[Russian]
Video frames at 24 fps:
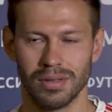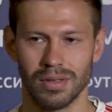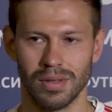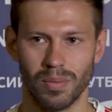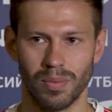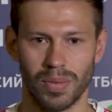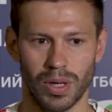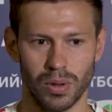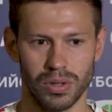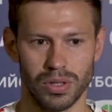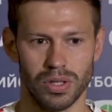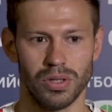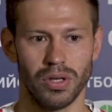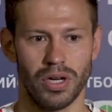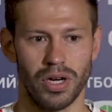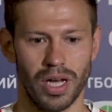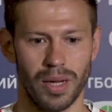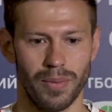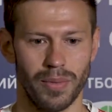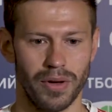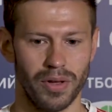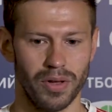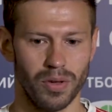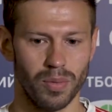там, по аудитории
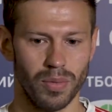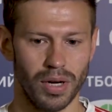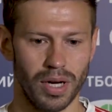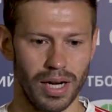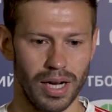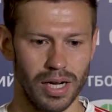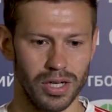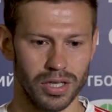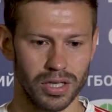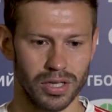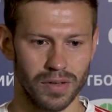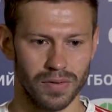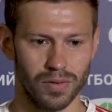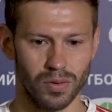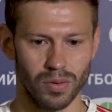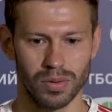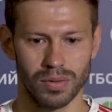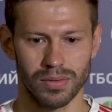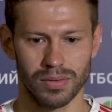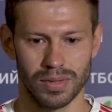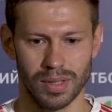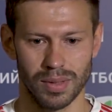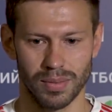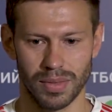я имею в виду болельщиков, ну,
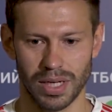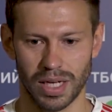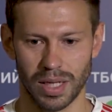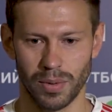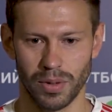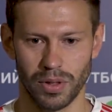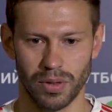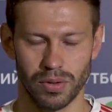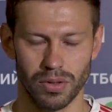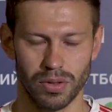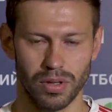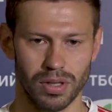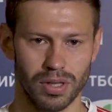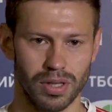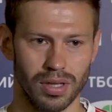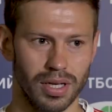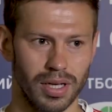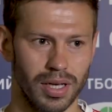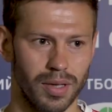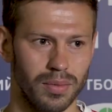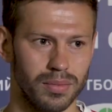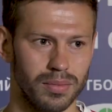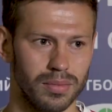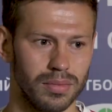там, как минимум
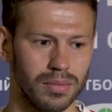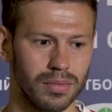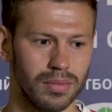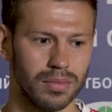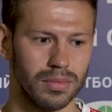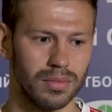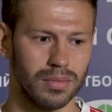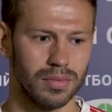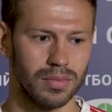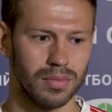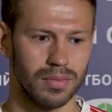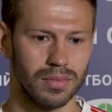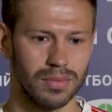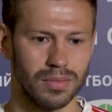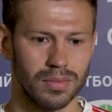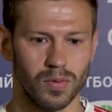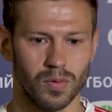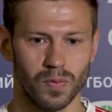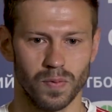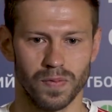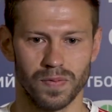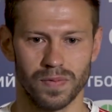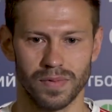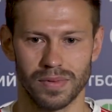Тоттенхэм.
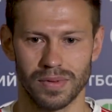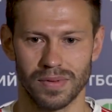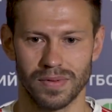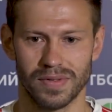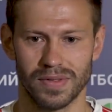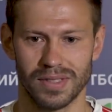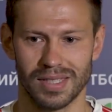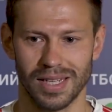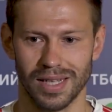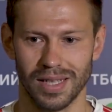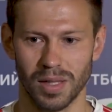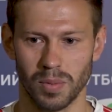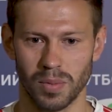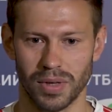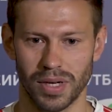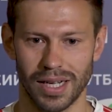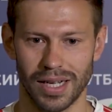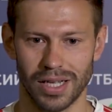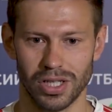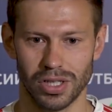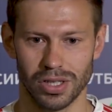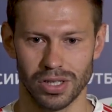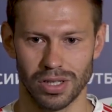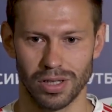Ну, в целом,
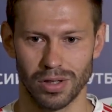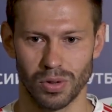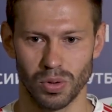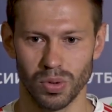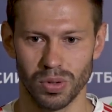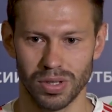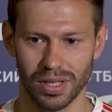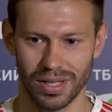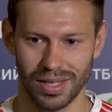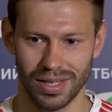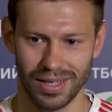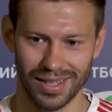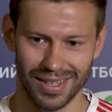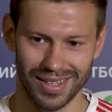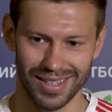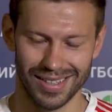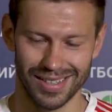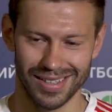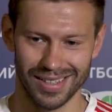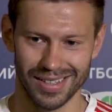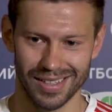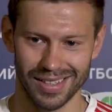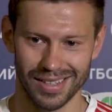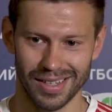конечно, круто
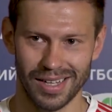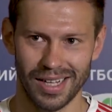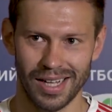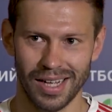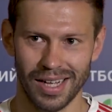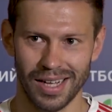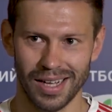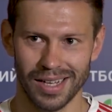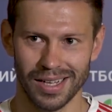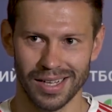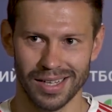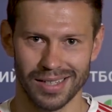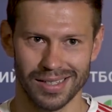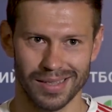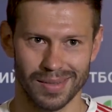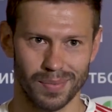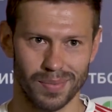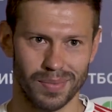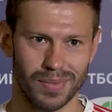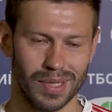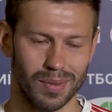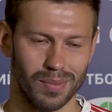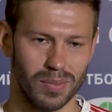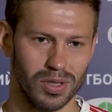и
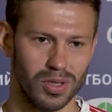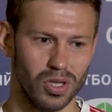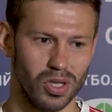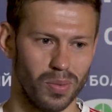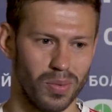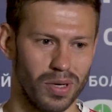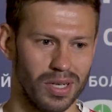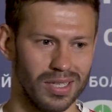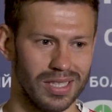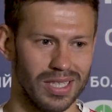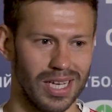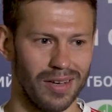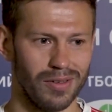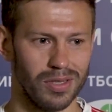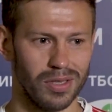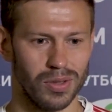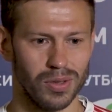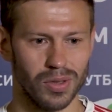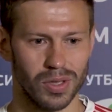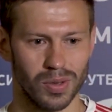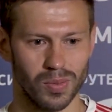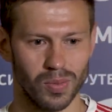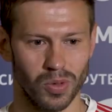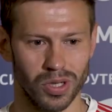там, с доброй
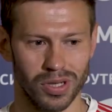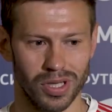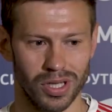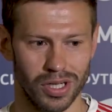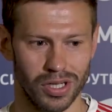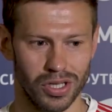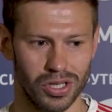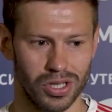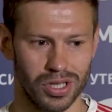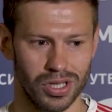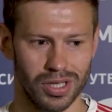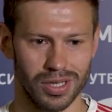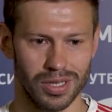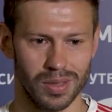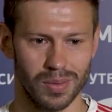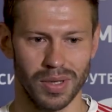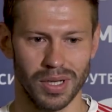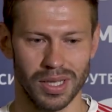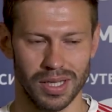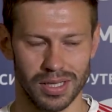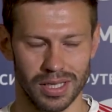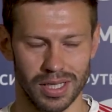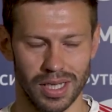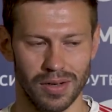завистью смотришь, с
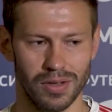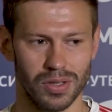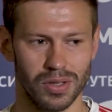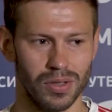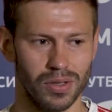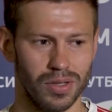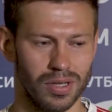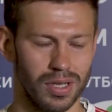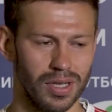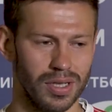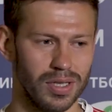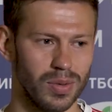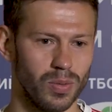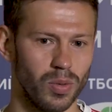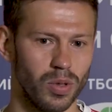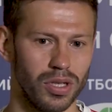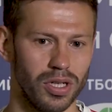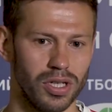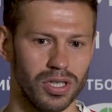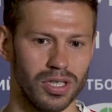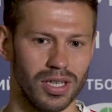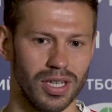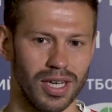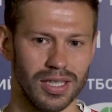белой завистью, вернее,
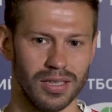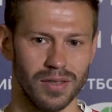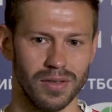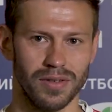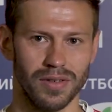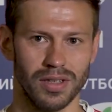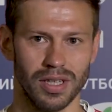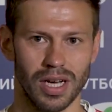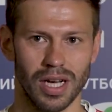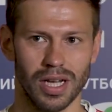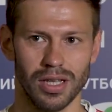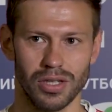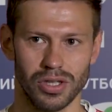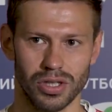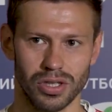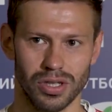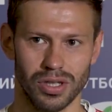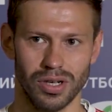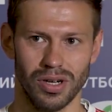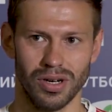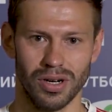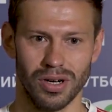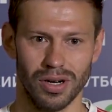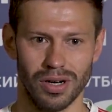смотришь на эти финалы,
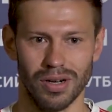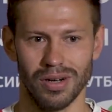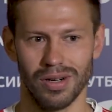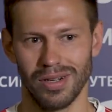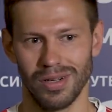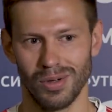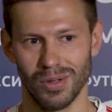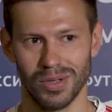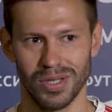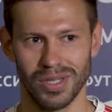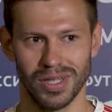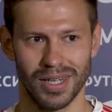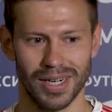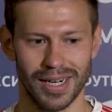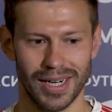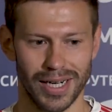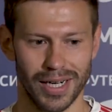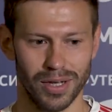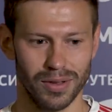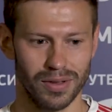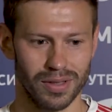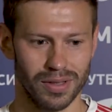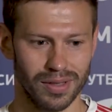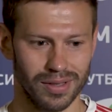что люди
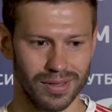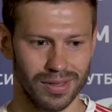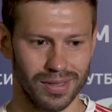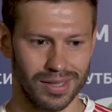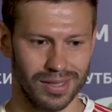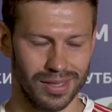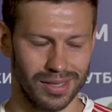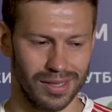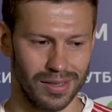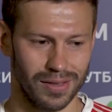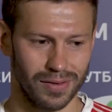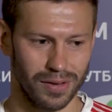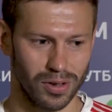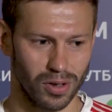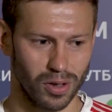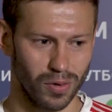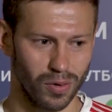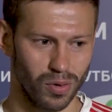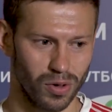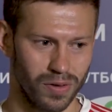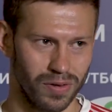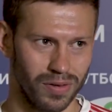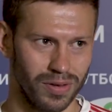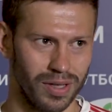играют э, в
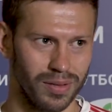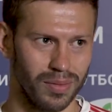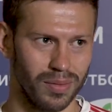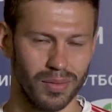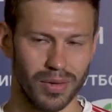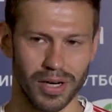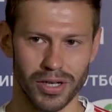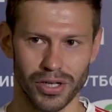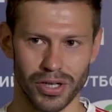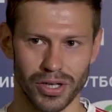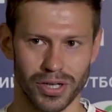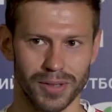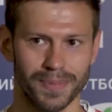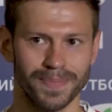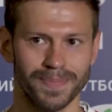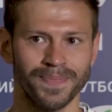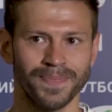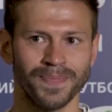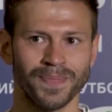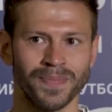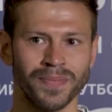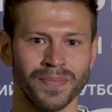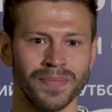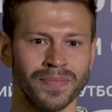таком уровне в матчах.
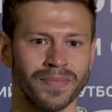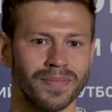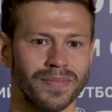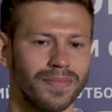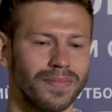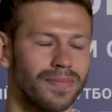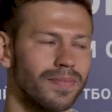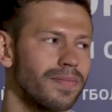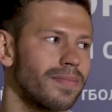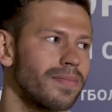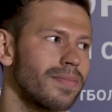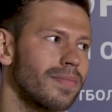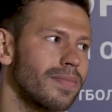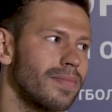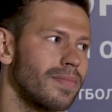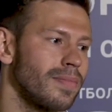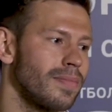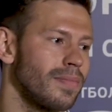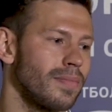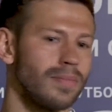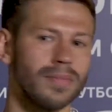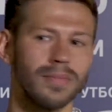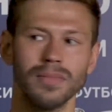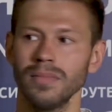На
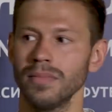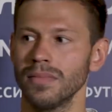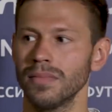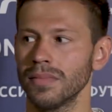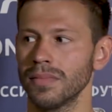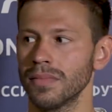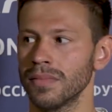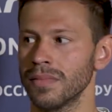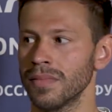пенальти был?